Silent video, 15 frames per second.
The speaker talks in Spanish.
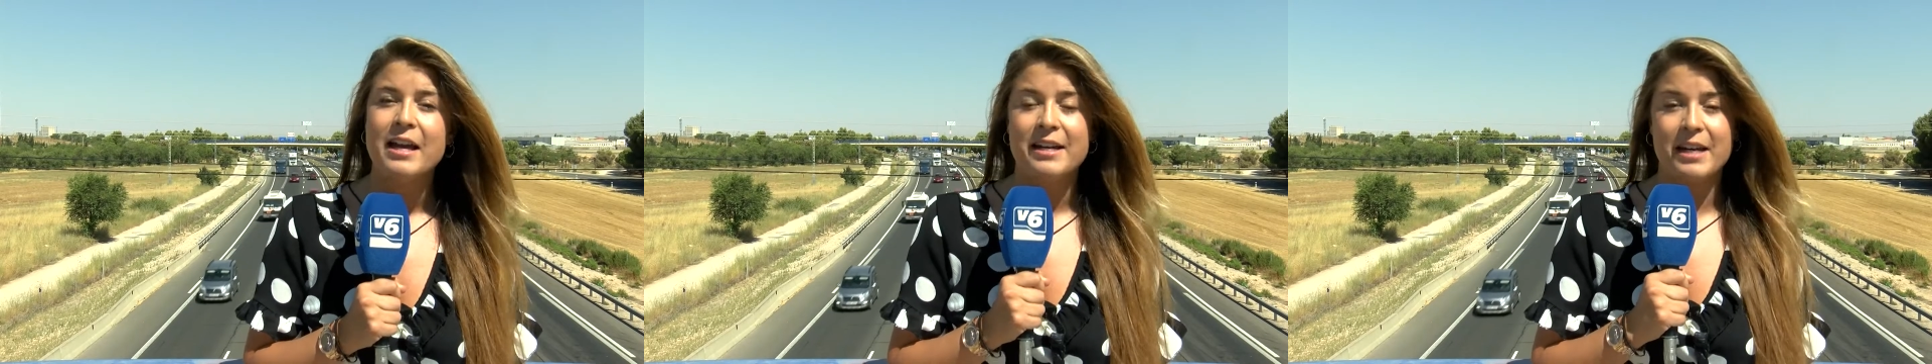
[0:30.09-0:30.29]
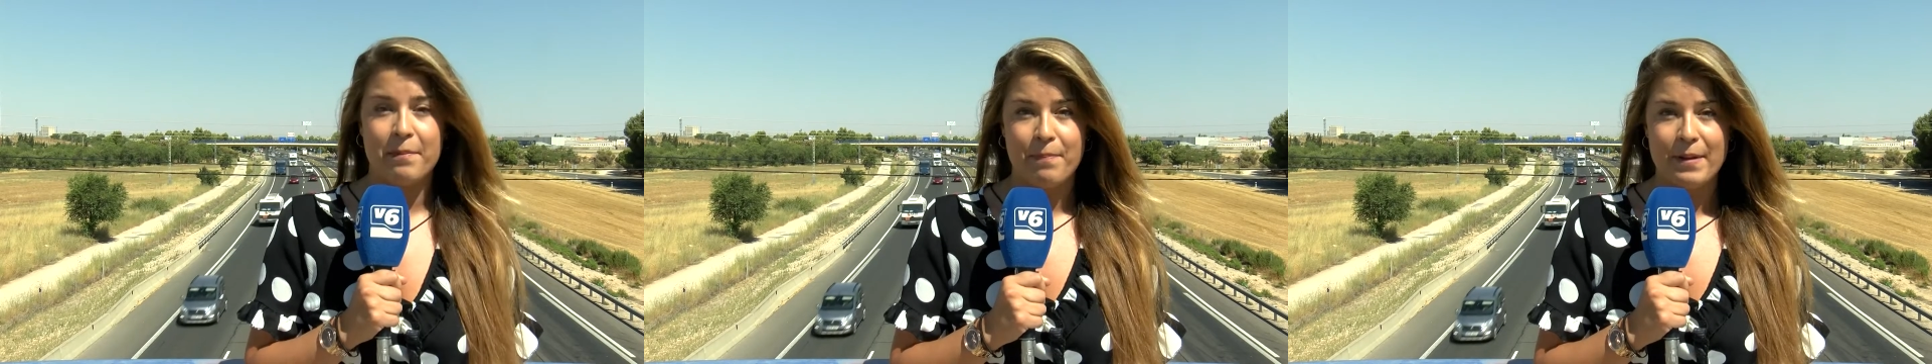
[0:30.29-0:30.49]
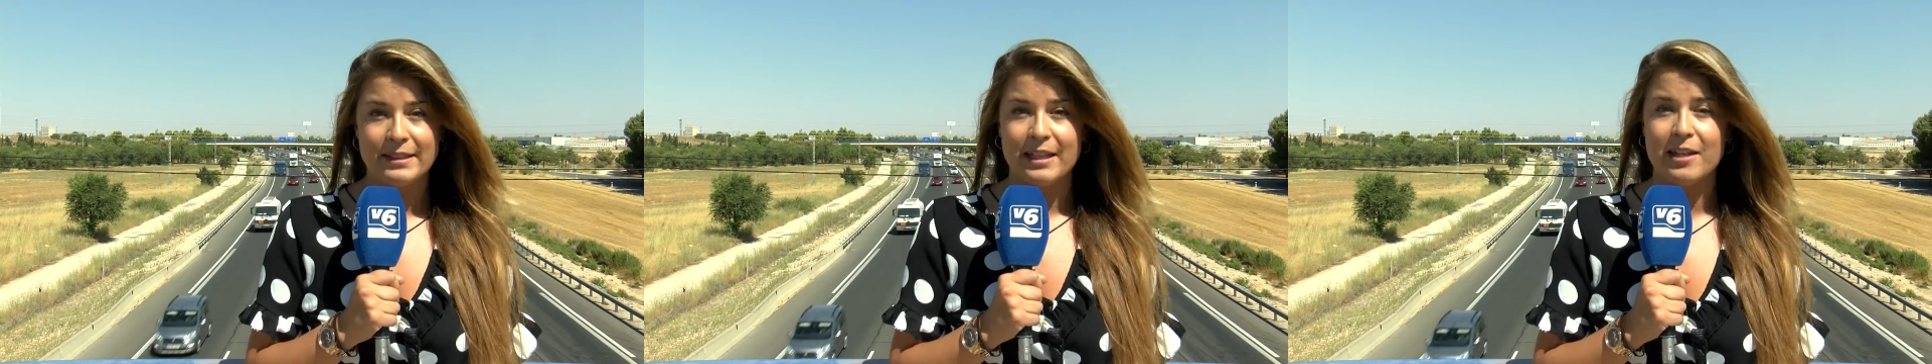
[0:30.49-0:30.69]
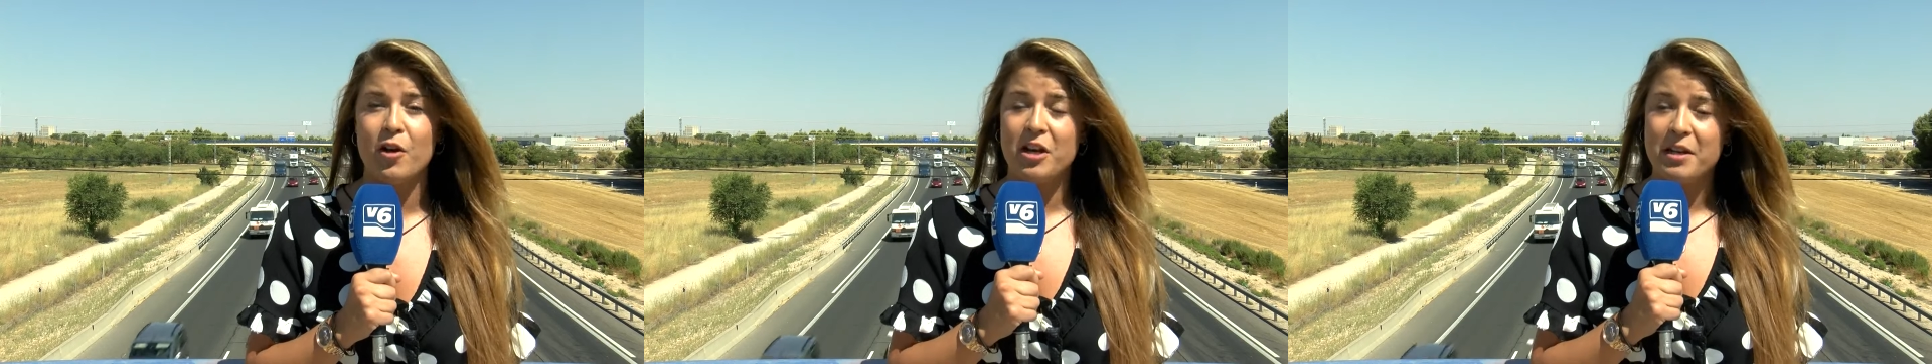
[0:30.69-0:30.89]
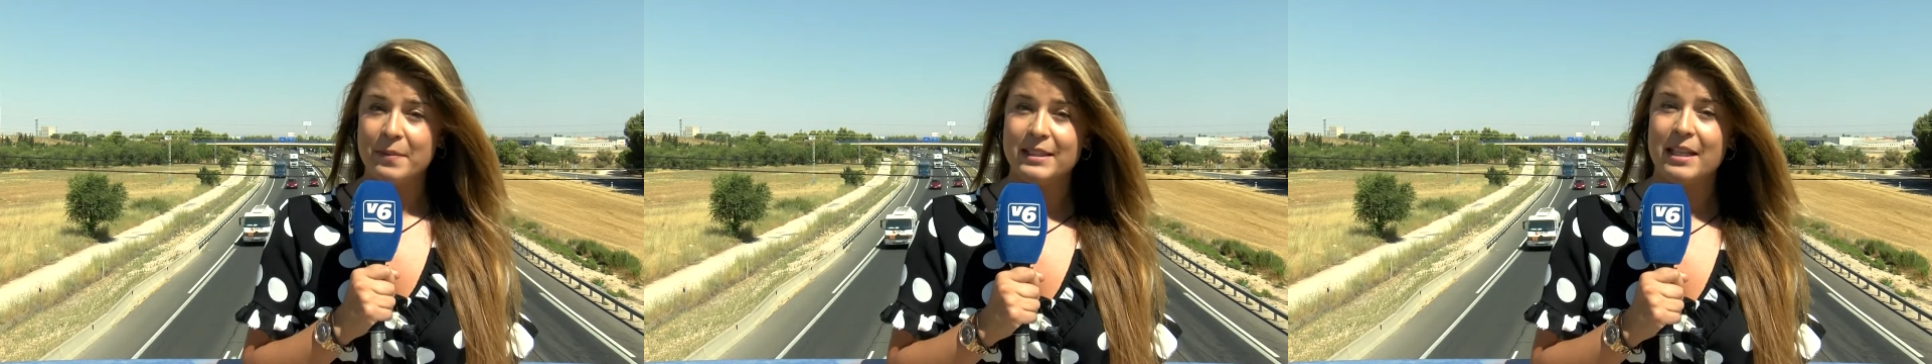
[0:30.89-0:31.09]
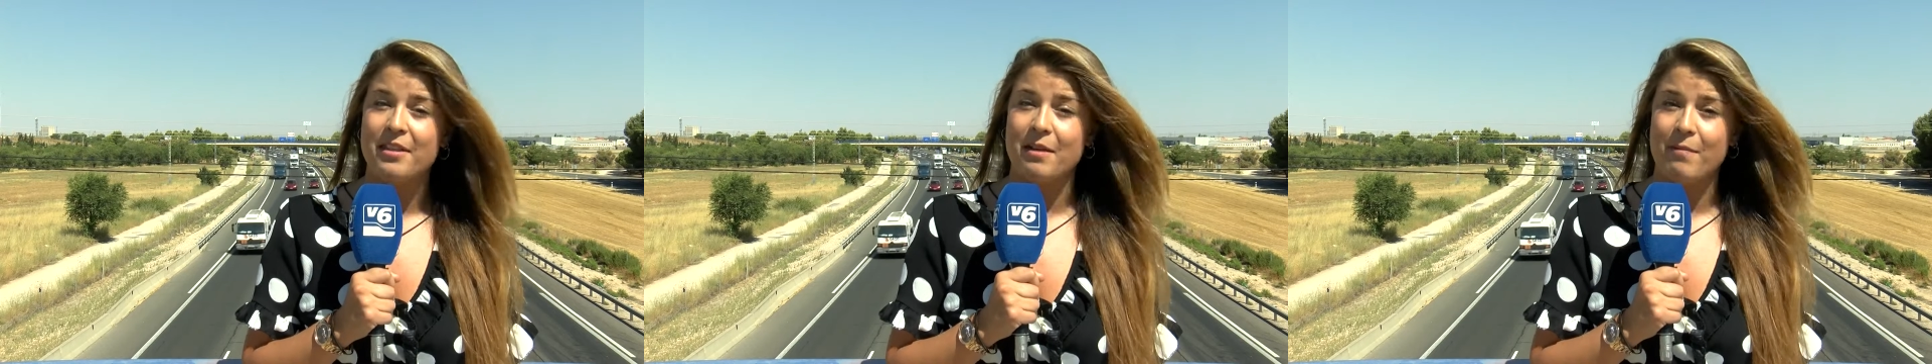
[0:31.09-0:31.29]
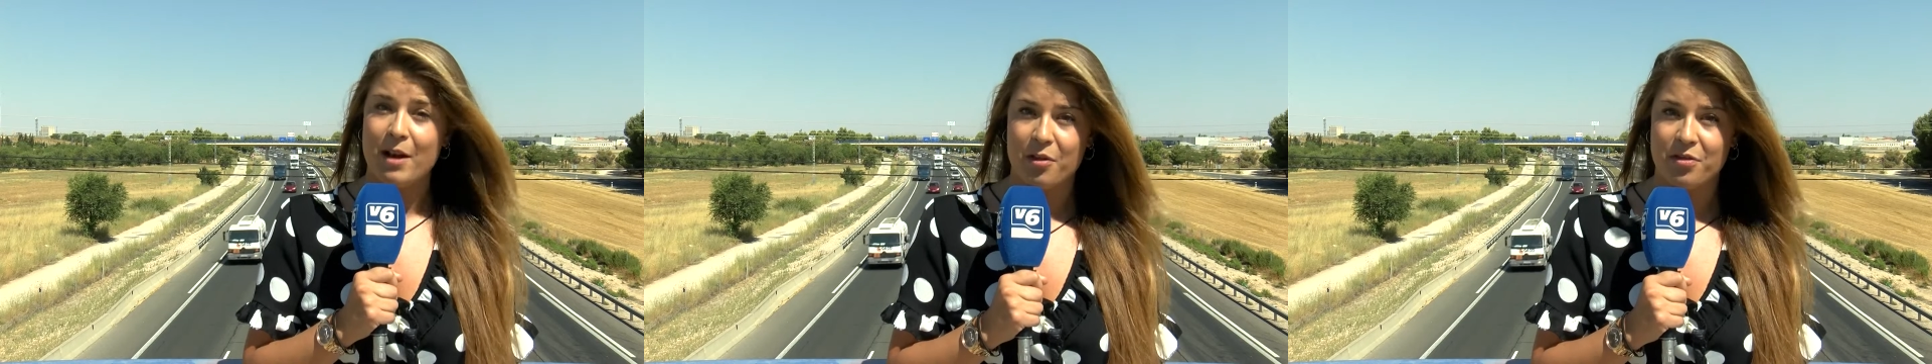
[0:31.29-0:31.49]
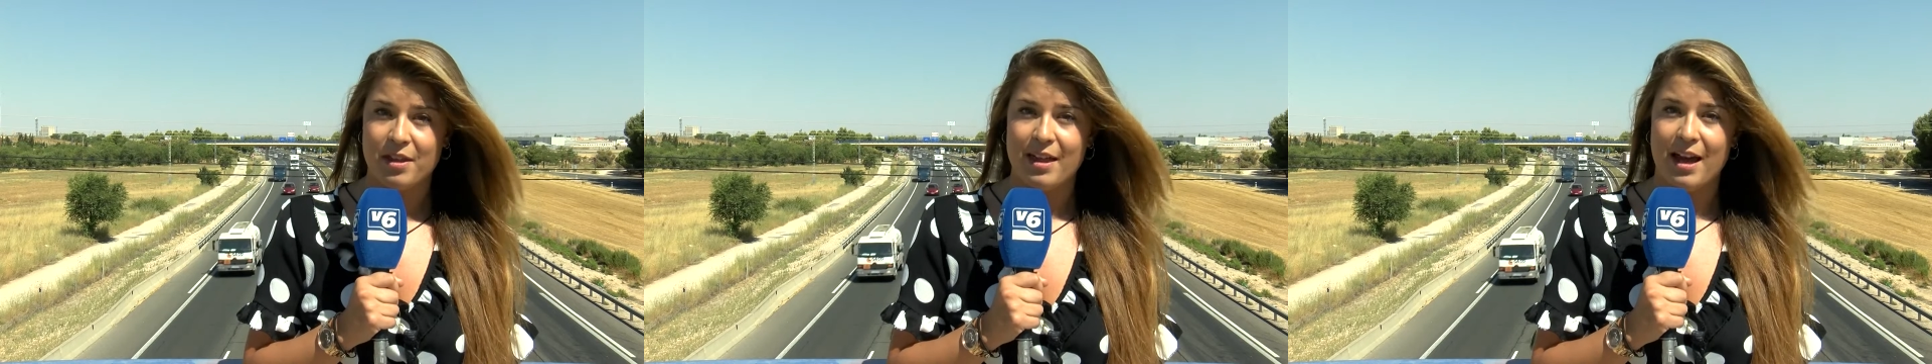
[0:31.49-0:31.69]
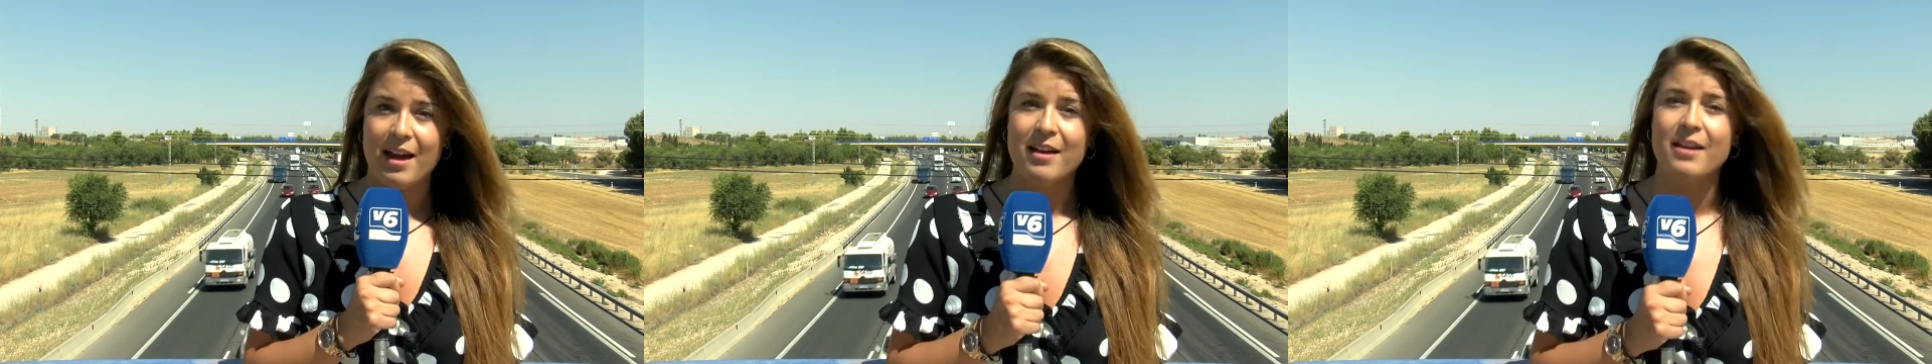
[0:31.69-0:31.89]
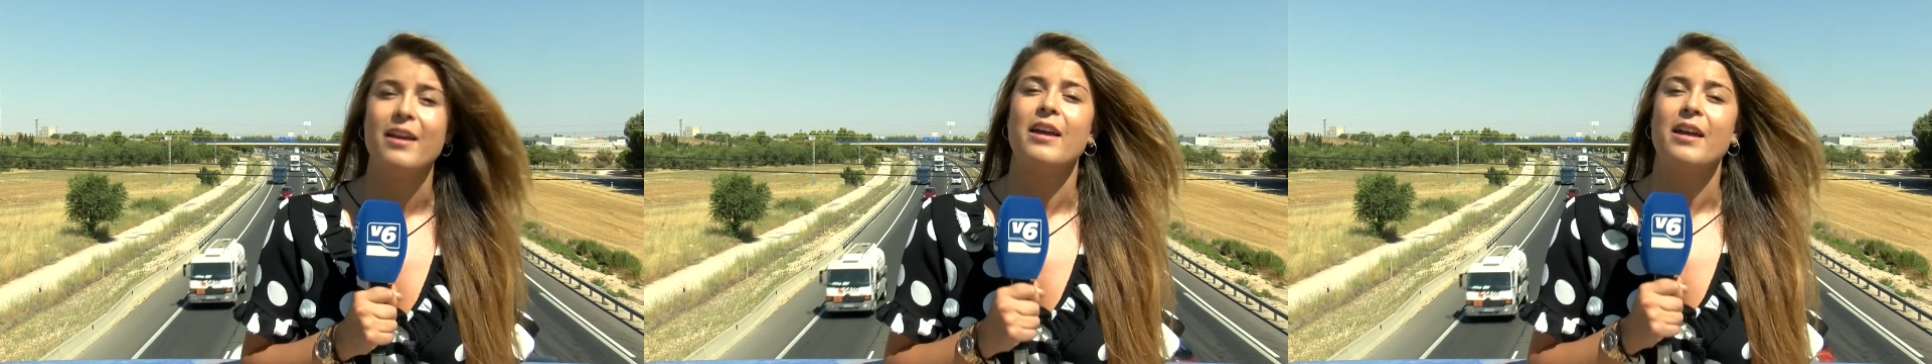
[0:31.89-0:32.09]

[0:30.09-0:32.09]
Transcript: respeten los límites de velocidad